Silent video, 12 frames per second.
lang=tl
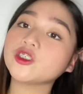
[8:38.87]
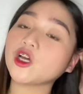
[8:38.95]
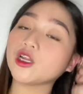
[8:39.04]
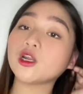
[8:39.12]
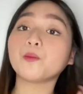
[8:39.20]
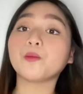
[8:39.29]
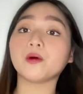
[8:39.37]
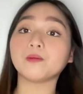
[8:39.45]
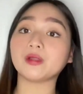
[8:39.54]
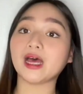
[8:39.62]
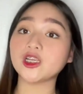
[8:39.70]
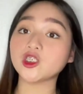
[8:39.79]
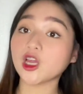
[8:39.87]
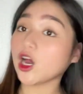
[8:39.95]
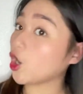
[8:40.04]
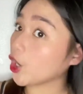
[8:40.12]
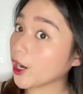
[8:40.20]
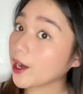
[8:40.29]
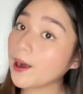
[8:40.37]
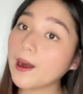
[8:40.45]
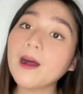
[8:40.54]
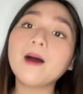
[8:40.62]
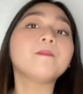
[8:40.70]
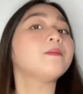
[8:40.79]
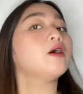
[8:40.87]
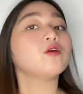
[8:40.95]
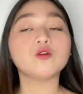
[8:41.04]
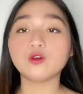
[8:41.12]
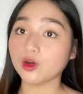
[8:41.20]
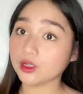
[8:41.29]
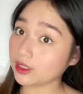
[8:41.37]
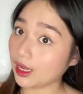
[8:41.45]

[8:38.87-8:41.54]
tsaka ng pang-plancha, or pang-kulot.